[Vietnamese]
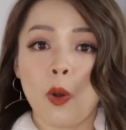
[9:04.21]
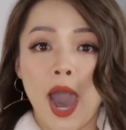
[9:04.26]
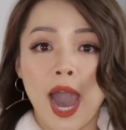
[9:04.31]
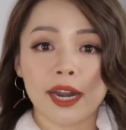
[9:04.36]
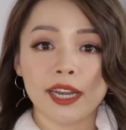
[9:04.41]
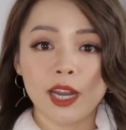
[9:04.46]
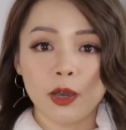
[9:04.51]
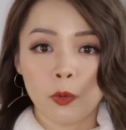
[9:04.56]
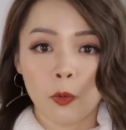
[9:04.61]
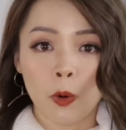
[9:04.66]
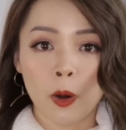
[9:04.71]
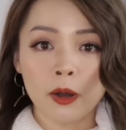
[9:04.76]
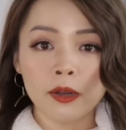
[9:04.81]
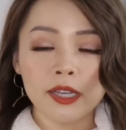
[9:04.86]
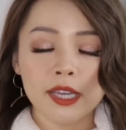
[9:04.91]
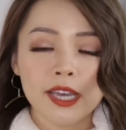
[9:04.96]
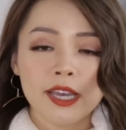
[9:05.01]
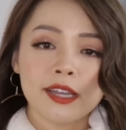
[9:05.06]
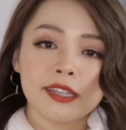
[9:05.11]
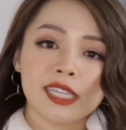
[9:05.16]
khoáng để uống
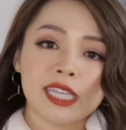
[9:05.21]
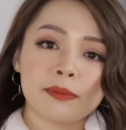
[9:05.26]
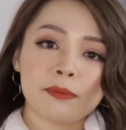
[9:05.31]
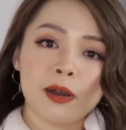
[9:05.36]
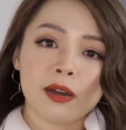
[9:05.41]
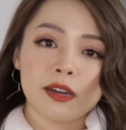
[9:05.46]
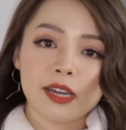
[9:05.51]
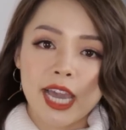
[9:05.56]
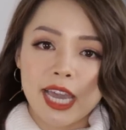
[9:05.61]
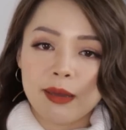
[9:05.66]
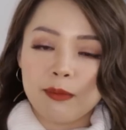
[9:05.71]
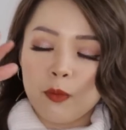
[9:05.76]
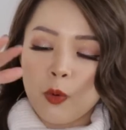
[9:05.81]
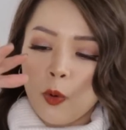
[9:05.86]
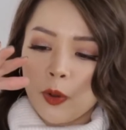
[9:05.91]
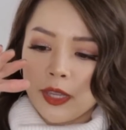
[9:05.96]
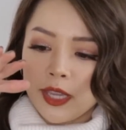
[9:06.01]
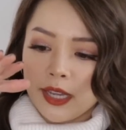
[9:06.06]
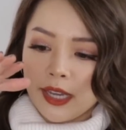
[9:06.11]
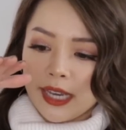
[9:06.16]
thì mọi người hay
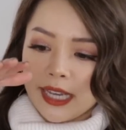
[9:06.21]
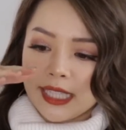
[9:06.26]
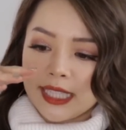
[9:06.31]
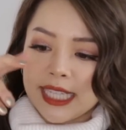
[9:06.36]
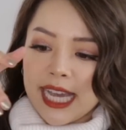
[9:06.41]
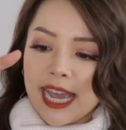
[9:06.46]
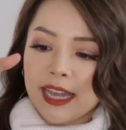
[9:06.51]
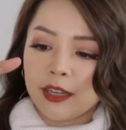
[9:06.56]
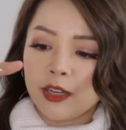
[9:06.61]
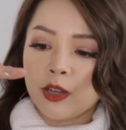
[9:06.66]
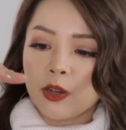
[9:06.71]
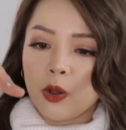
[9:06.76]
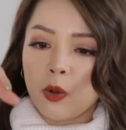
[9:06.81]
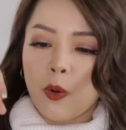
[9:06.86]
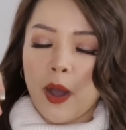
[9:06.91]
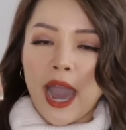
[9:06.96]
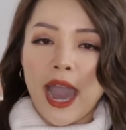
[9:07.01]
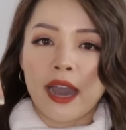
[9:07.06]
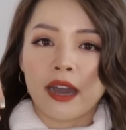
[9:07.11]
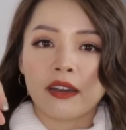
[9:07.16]
mua những cái chai nước
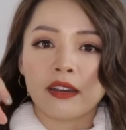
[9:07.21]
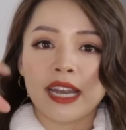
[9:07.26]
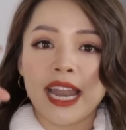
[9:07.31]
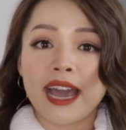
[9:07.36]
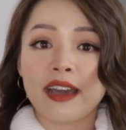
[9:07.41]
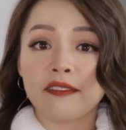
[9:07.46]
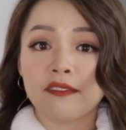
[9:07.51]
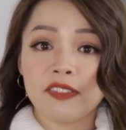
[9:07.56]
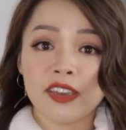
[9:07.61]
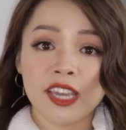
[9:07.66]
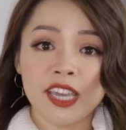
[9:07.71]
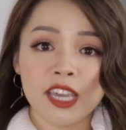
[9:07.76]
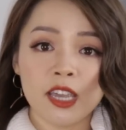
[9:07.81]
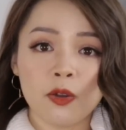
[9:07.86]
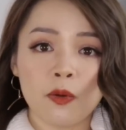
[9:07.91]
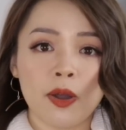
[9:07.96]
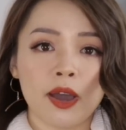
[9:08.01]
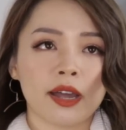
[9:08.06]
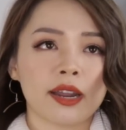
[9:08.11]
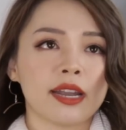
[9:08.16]
khoáng la lavi
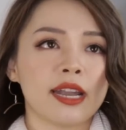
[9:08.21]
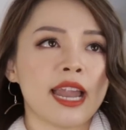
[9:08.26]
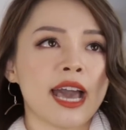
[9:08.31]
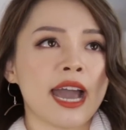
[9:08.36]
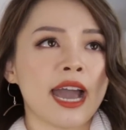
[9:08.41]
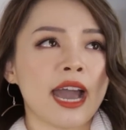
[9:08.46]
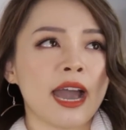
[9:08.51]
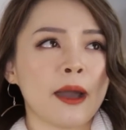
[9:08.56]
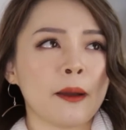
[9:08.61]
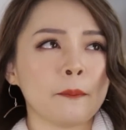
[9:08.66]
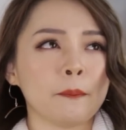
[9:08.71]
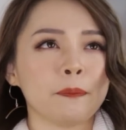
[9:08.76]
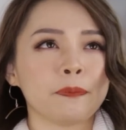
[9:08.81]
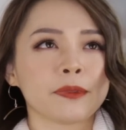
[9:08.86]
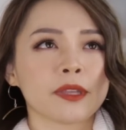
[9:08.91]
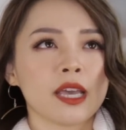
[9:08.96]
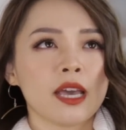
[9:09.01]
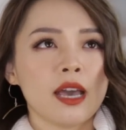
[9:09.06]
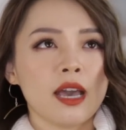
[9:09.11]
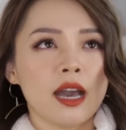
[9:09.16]
hoặc là
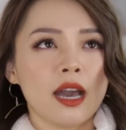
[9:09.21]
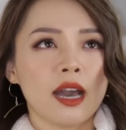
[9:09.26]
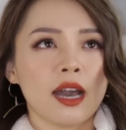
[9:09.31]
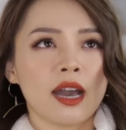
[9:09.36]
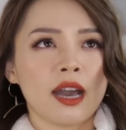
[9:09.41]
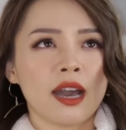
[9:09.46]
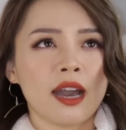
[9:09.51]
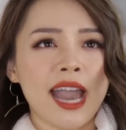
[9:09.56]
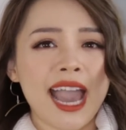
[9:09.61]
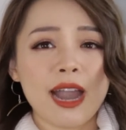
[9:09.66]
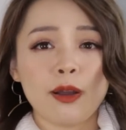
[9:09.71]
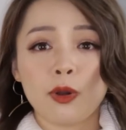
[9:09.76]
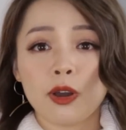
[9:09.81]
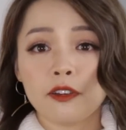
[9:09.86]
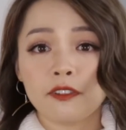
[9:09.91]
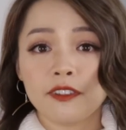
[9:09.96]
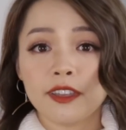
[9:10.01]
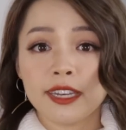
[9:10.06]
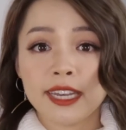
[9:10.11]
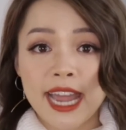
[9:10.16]
uh,
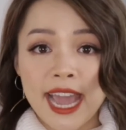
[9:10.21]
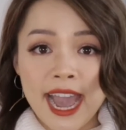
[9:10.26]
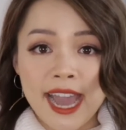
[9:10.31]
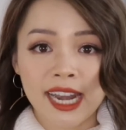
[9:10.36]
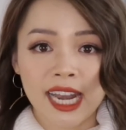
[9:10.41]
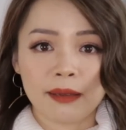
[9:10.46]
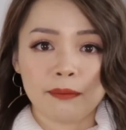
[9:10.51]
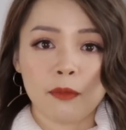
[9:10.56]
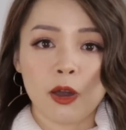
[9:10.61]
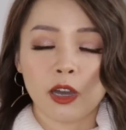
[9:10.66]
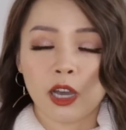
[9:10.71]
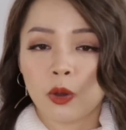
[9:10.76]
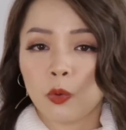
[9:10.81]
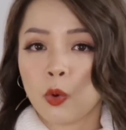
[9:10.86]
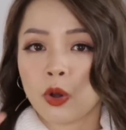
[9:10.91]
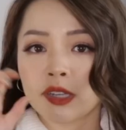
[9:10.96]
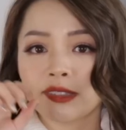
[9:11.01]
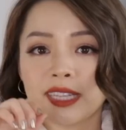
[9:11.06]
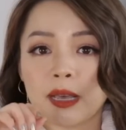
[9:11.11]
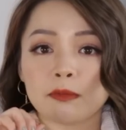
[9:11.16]
aquafina này mọi người
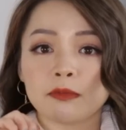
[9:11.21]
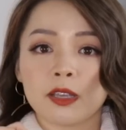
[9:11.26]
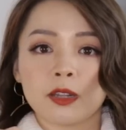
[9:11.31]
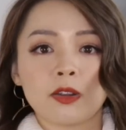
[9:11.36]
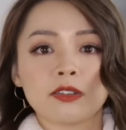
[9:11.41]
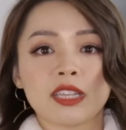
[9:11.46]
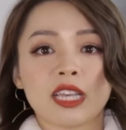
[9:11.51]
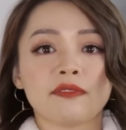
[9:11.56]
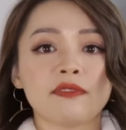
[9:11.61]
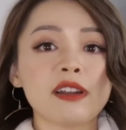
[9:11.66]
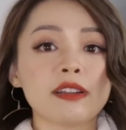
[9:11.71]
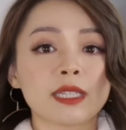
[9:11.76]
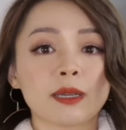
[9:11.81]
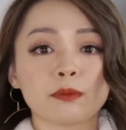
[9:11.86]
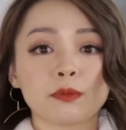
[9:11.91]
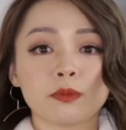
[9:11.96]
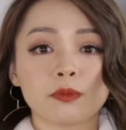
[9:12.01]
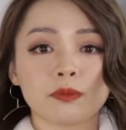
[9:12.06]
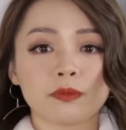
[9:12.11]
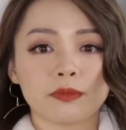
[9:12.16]
uống xong sau đó sẽ vứt ở
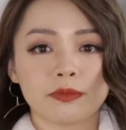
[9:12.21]
trong